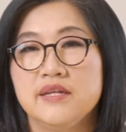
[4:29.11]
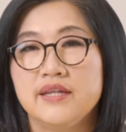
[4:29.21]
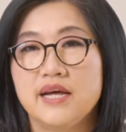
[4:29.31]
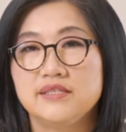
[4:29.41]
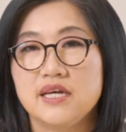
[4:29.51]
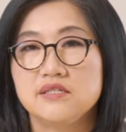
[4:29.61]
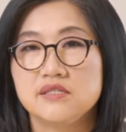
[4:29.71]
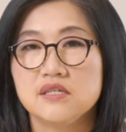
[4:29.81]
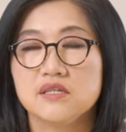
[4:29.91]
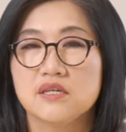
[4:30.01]
那在
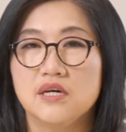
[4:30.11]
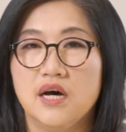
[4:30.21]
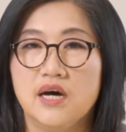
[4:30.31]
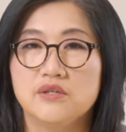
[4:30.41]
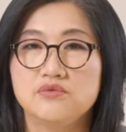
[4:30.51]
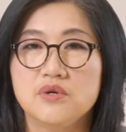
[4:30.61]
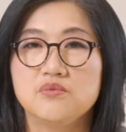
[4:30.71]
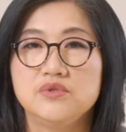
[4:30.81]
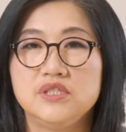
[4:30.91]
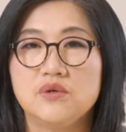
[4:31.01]
这个啊税
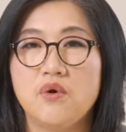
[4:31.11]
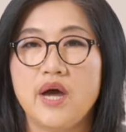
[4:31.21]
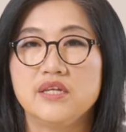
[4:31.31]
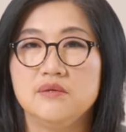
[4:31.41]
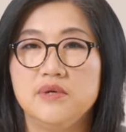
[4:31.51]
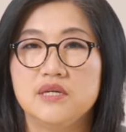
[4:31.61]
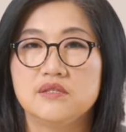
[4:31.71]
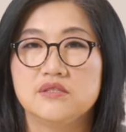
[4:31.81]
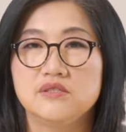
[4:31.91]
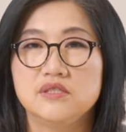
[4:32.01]
务计划里面
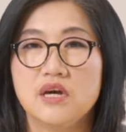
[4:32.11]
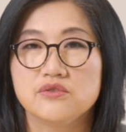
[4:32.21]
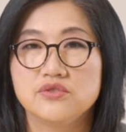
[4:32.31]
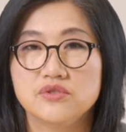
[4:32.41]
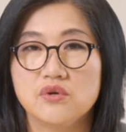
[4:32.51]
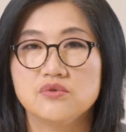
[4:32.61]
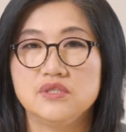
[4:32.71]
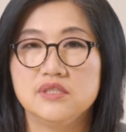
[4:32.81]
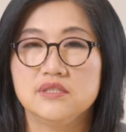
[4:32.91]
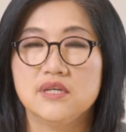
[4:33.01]
呢，是要收
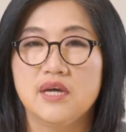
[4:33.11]
紧